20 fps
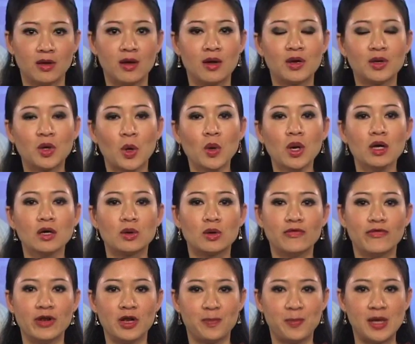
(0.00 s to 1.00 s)
Nỗ lực của
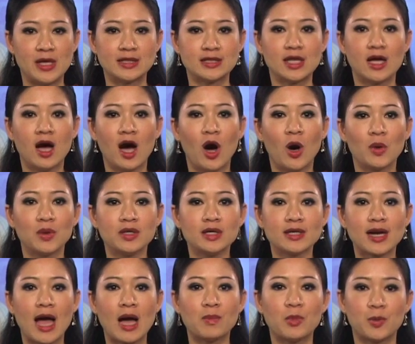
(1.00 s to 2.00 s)
Philippines hầu đưa
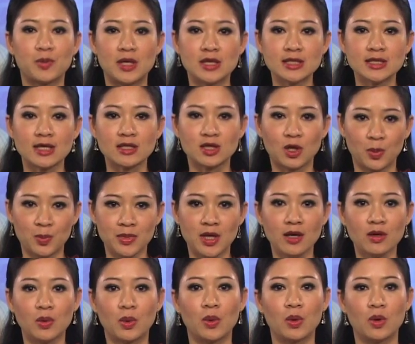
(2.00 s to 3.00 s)
ra một chính sách thống nhất
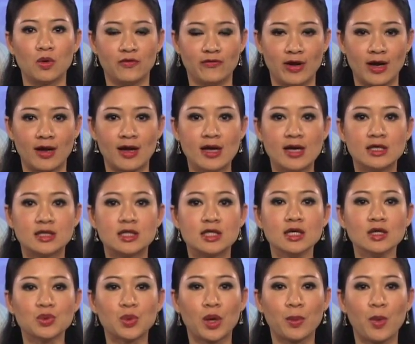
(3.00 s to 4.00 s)
của khu vực trước
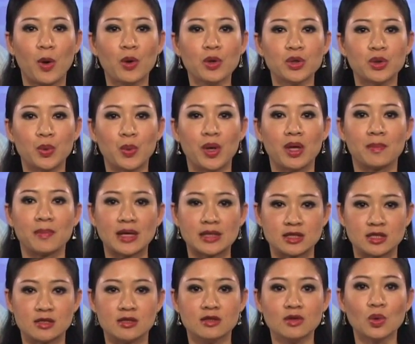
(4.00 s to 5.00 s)
tuyên bố chủ quyền bành
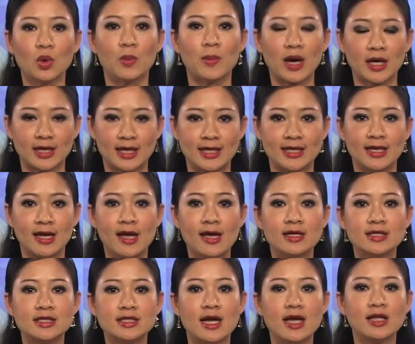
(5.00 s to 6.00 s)
trướng của Bắc Kinh
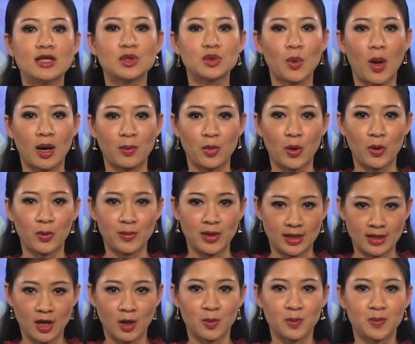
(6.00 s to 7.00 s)
trên toàn bộ Biển
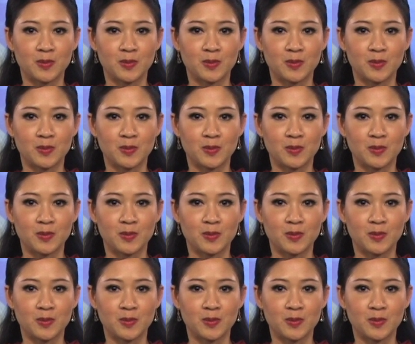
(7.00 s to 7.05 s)
Đông.